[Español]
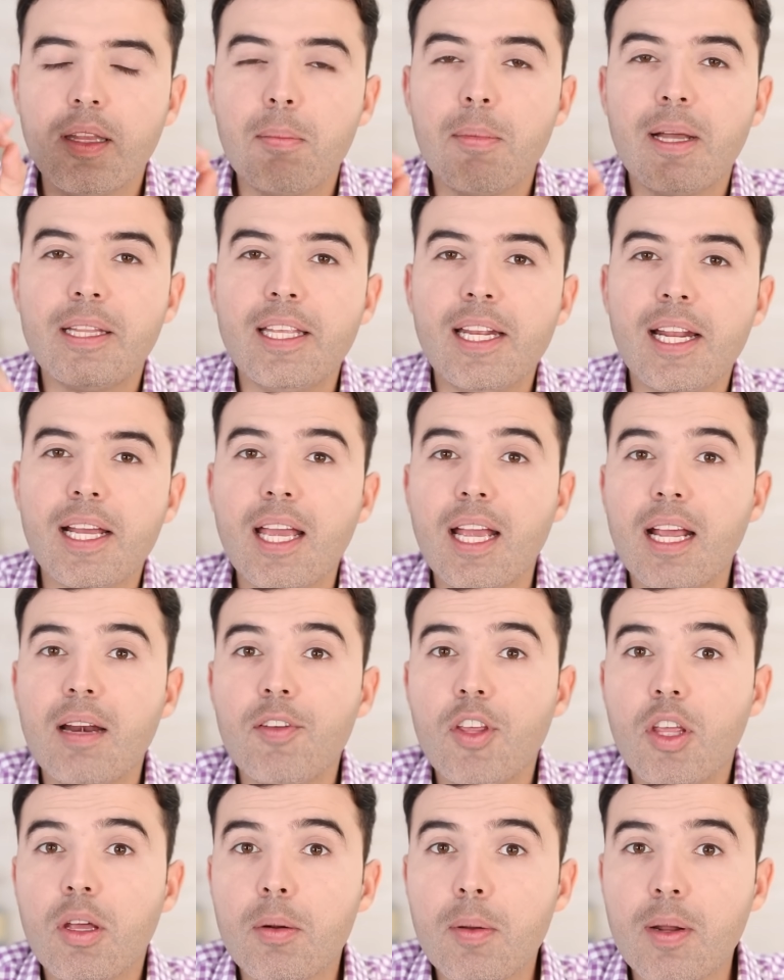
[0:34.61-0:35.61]
De manera que en
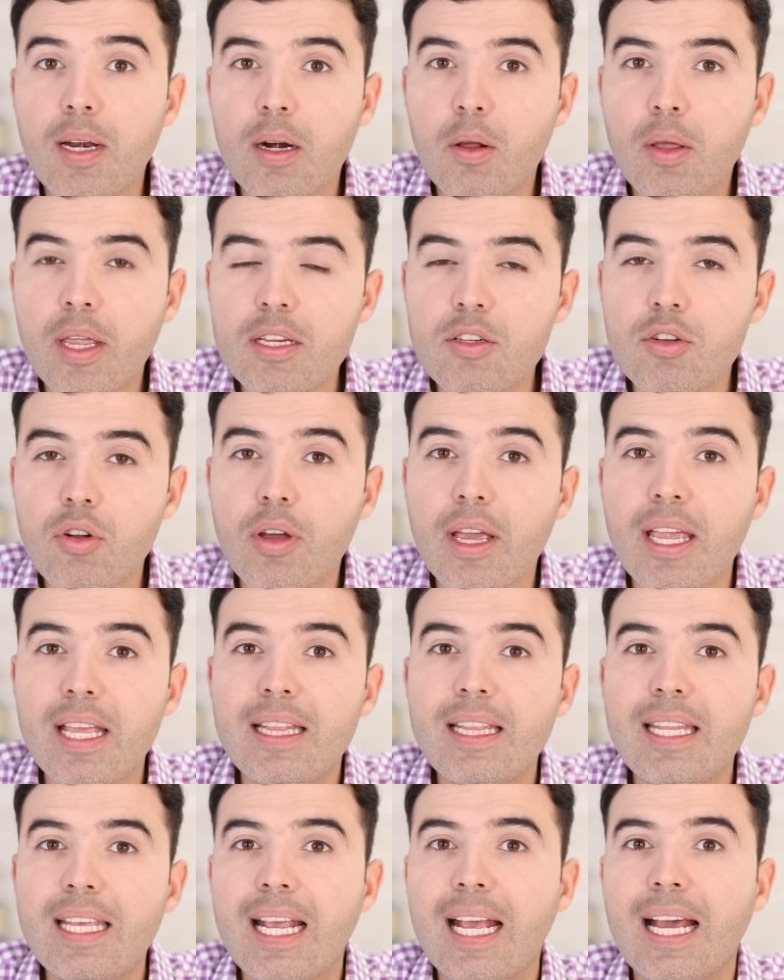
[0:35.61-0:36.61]
el video revelar qué es lo que
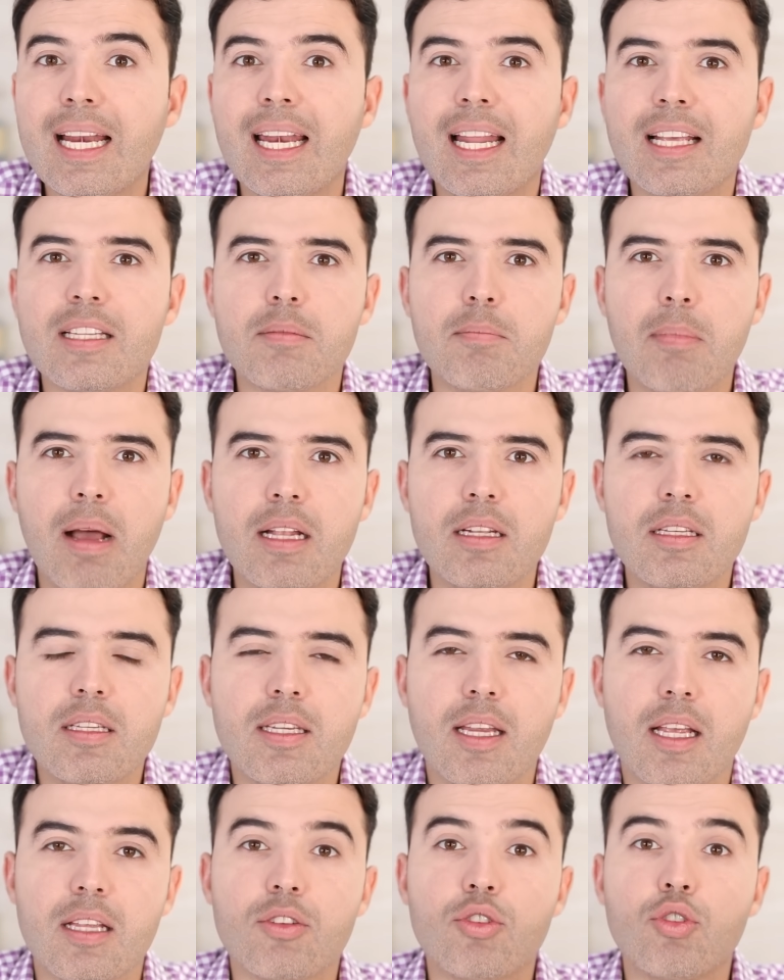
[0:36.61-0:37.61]
indican las
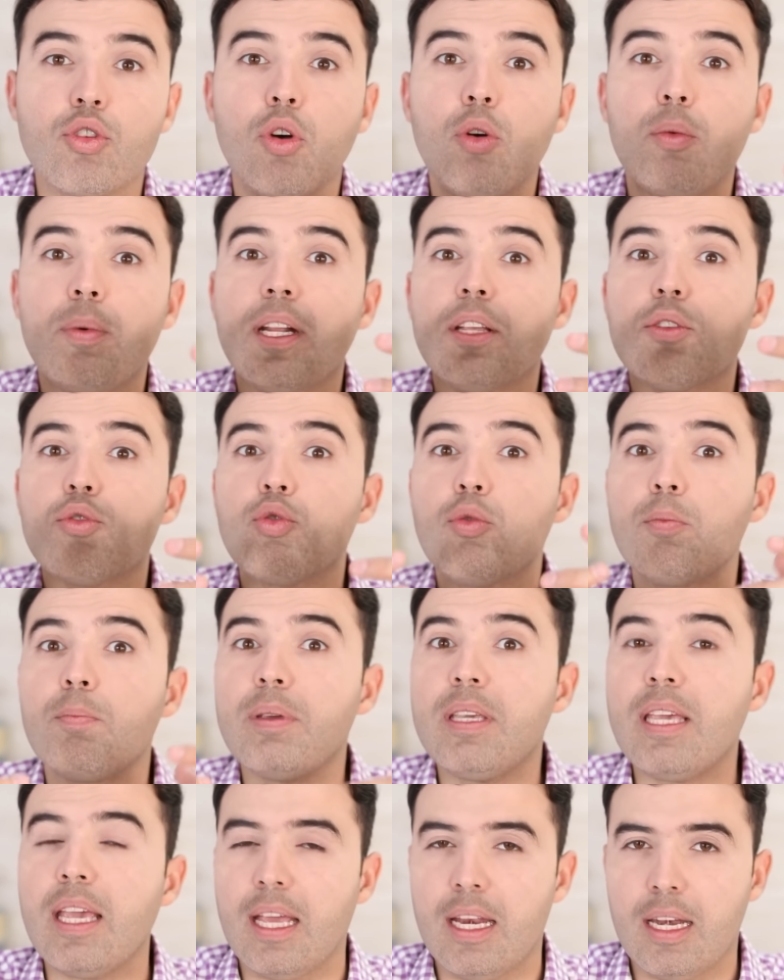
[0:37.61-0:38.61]
manchas sobre su
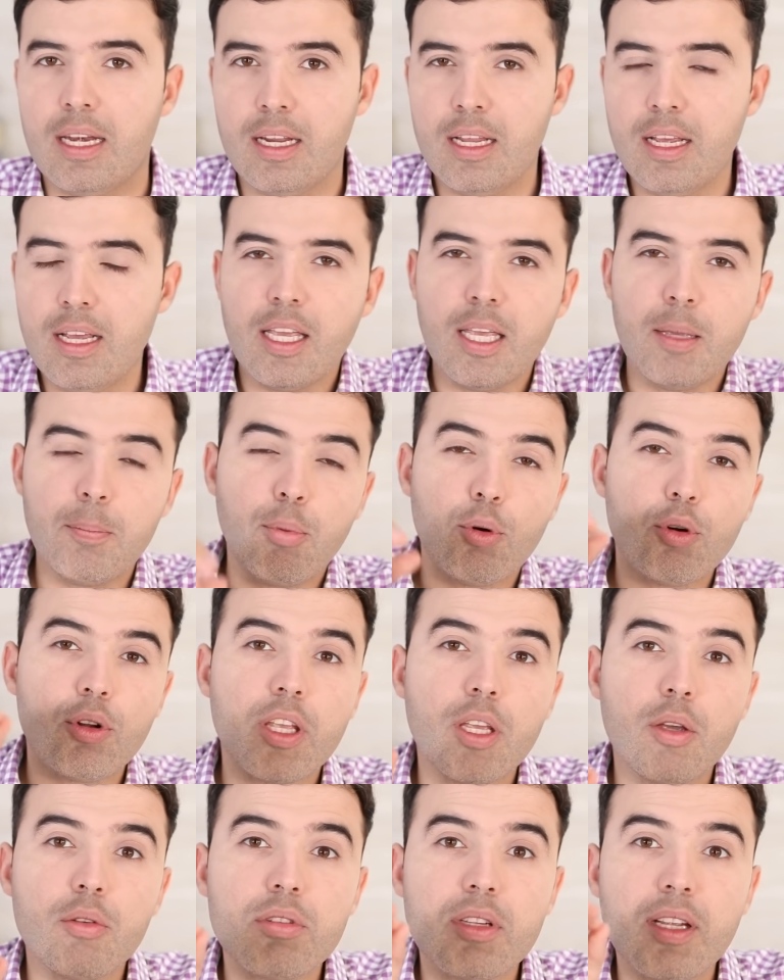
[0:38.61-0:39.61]
piel y
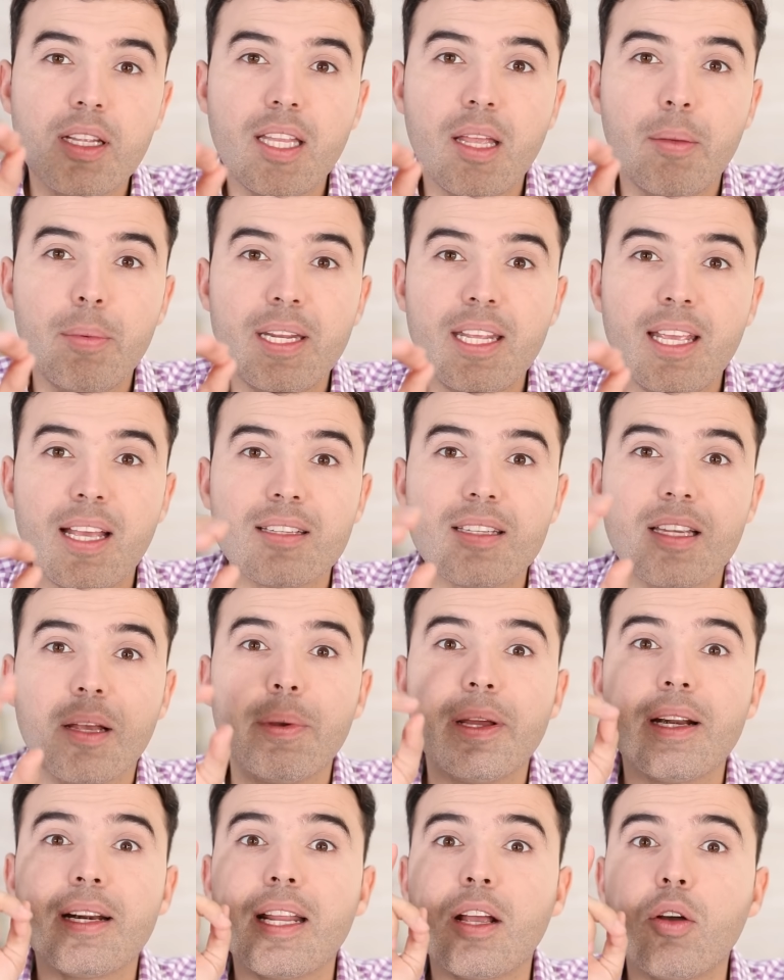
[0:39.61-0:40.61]
por qué usted debería
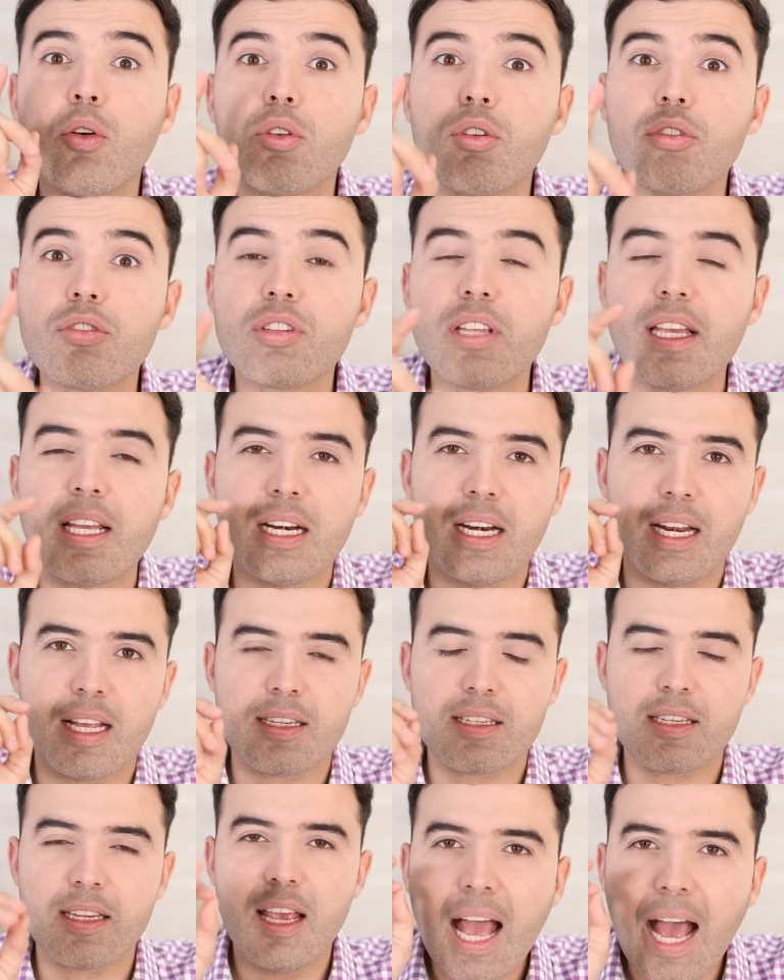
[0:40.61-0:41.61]
saber
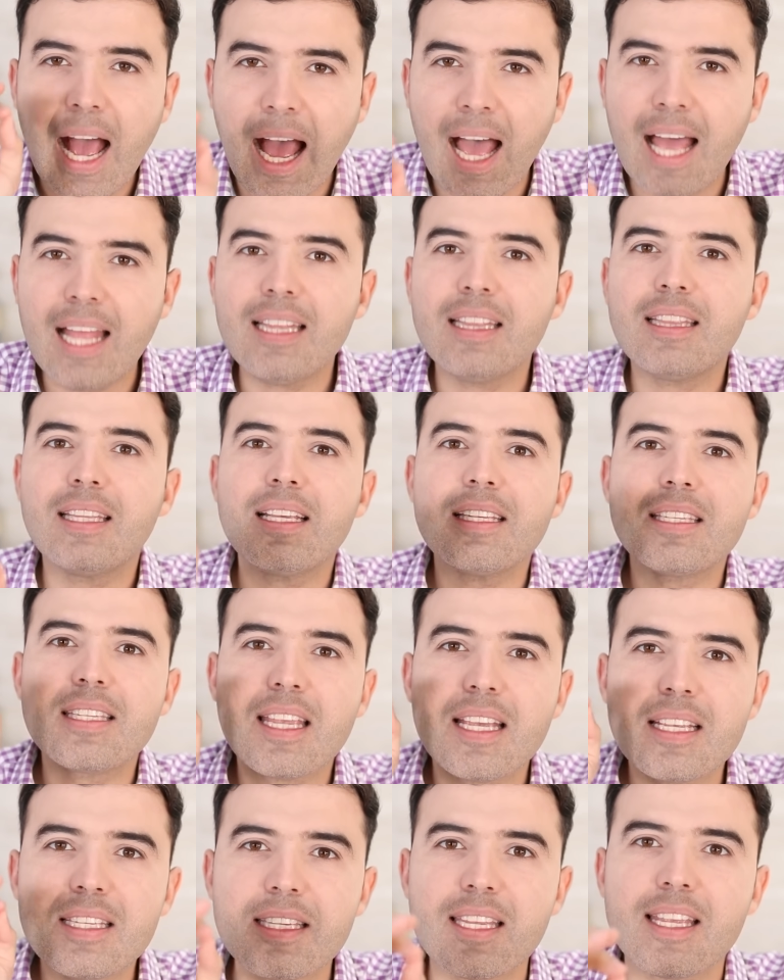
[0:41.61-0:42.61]
reconocerlas
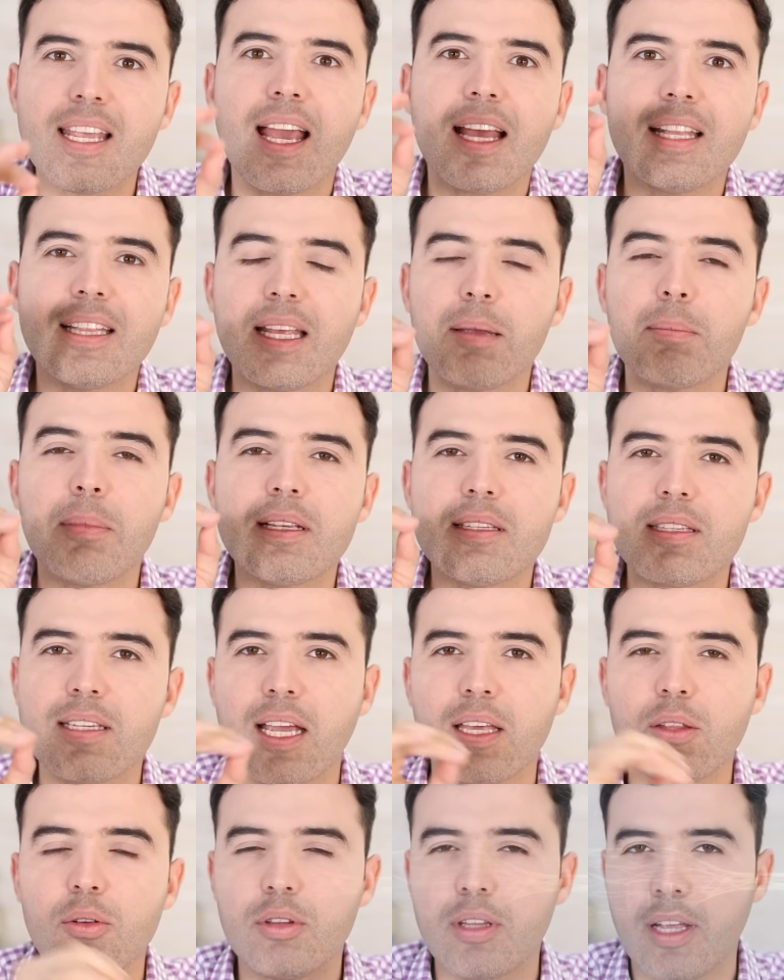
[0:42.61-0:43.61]
antes que sea
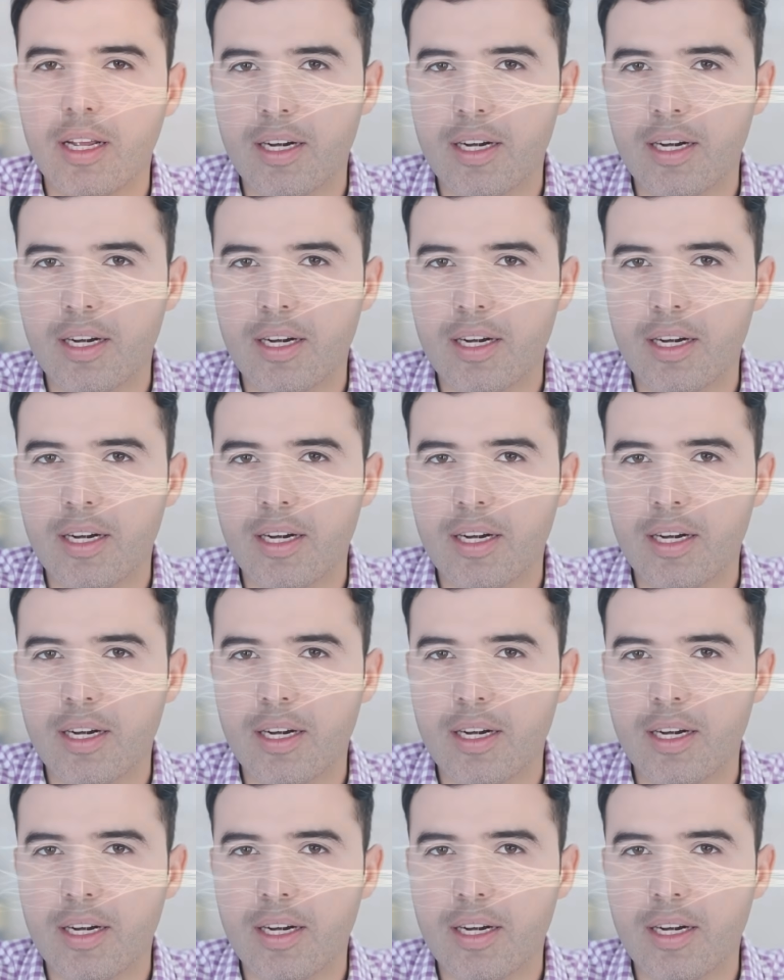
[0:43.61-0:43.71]
demasiado